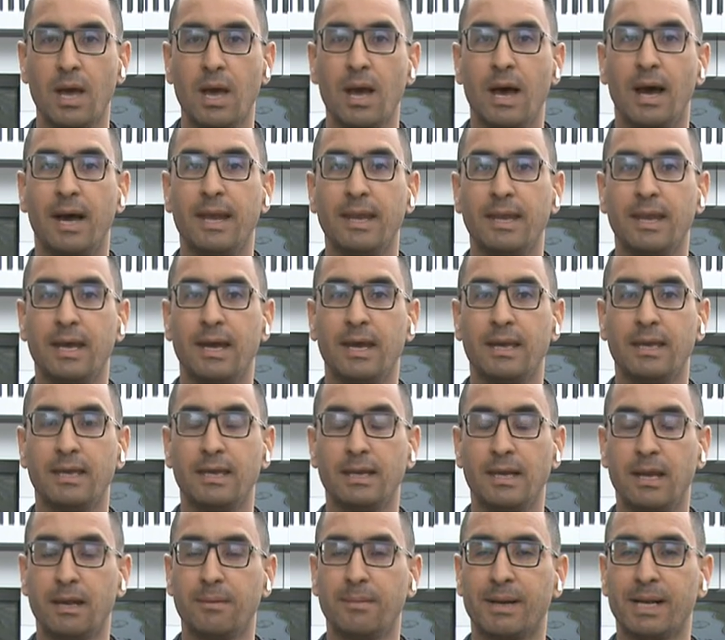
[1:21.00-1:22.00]
النهائي
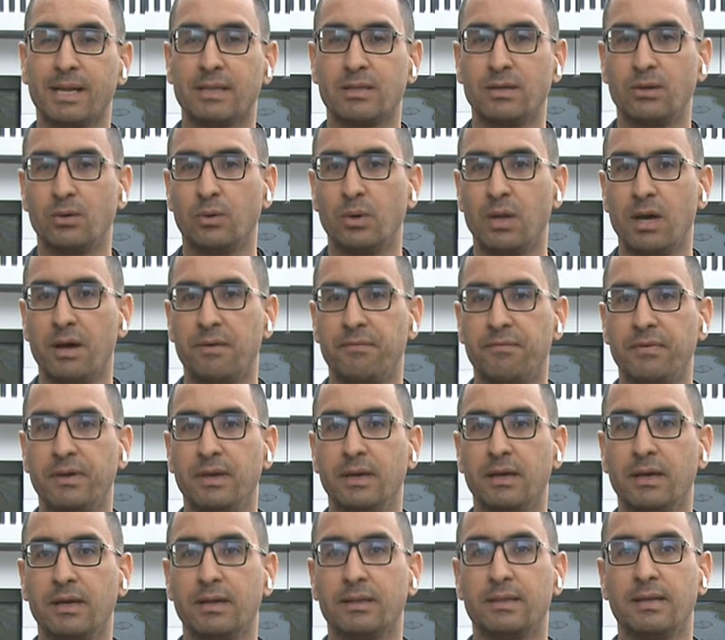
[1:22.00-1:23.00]
للمرة الأولى
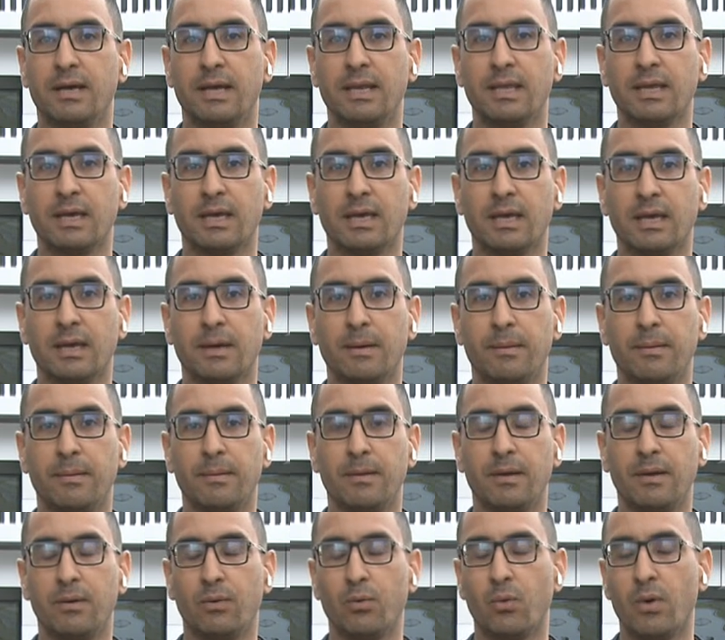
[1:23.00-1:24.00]
في
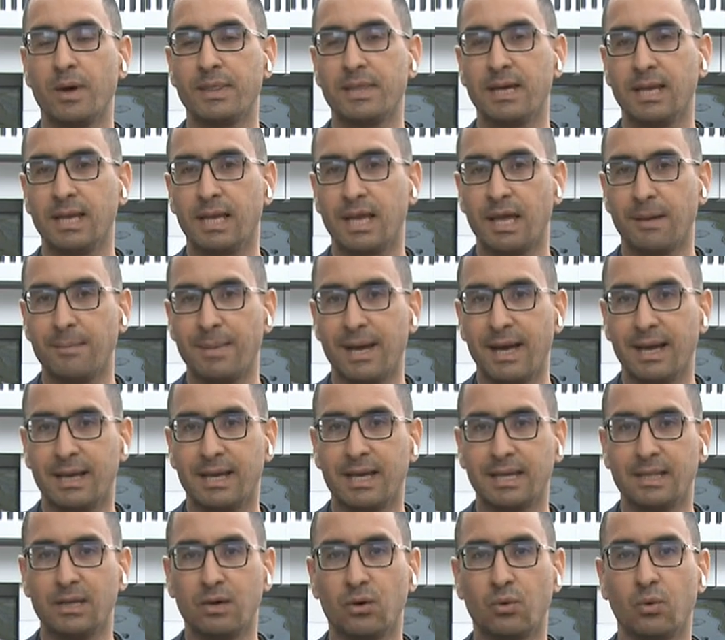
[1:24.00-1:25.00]
تاريخه وذلك ما
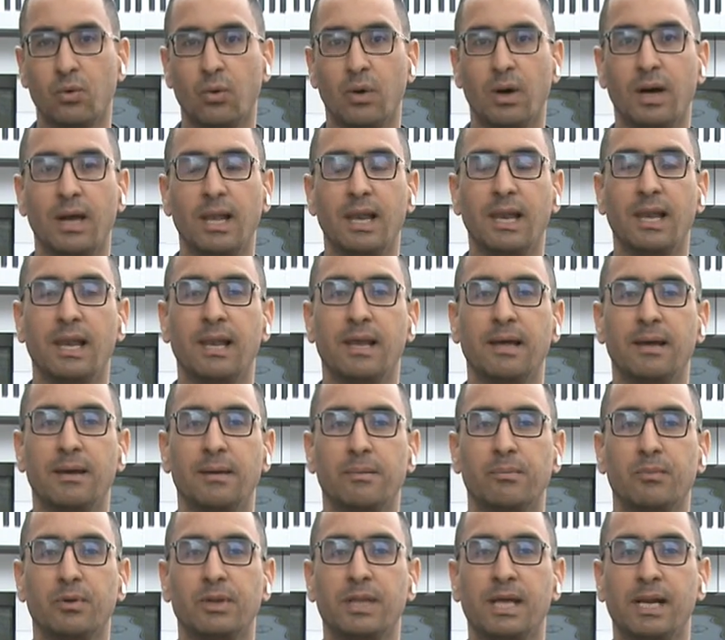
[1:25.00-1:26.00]
أكده
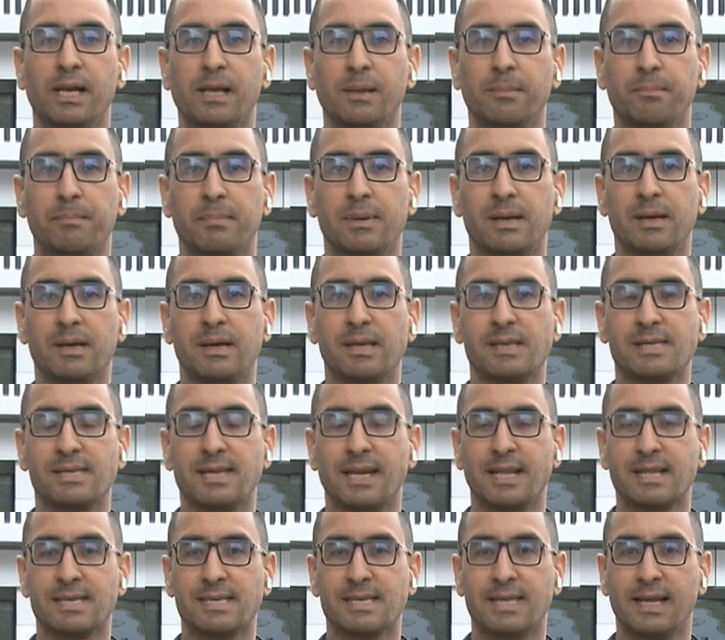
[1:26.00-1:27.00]
المدرب
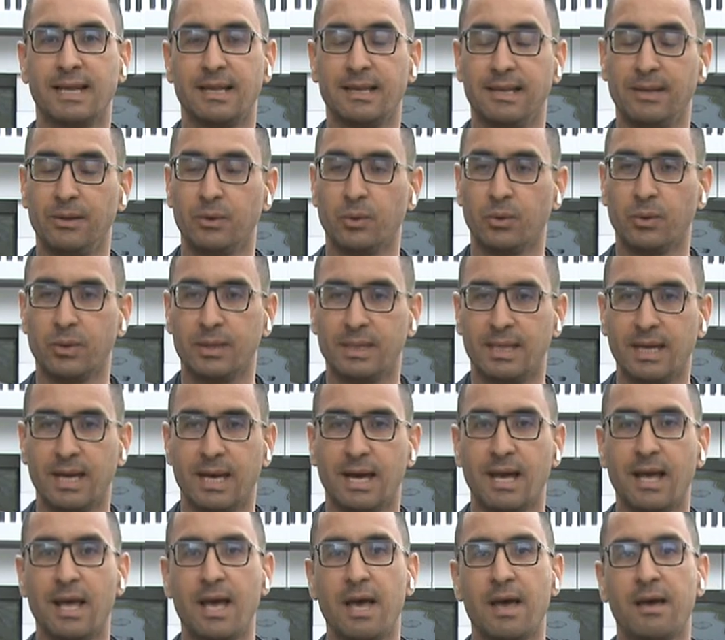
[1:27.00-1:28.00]
سيرين سانليو ديا